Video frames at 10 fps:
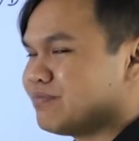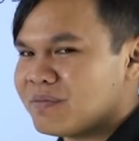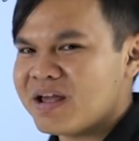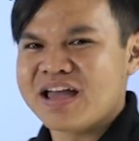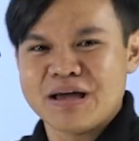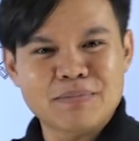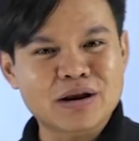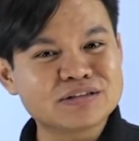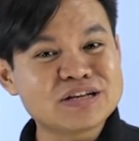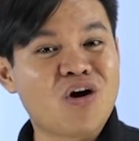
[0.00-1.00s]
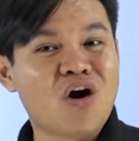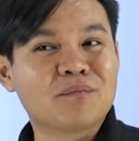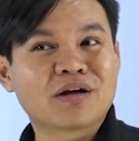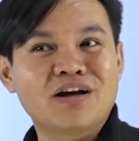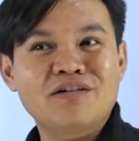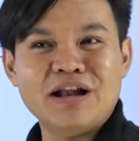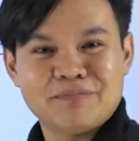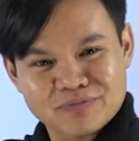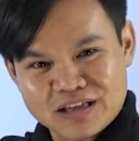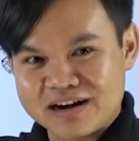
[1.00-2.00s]
แบบนี้มันก็จะหอมเขาเรียกว่า
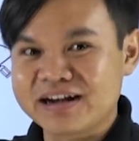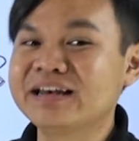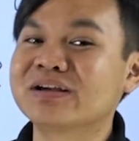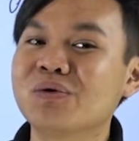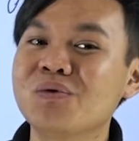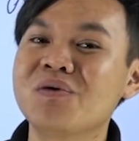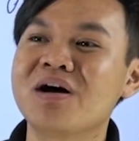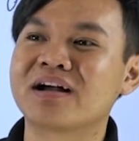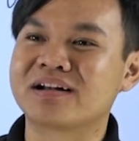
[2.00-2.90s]
กลิ่นคั่ว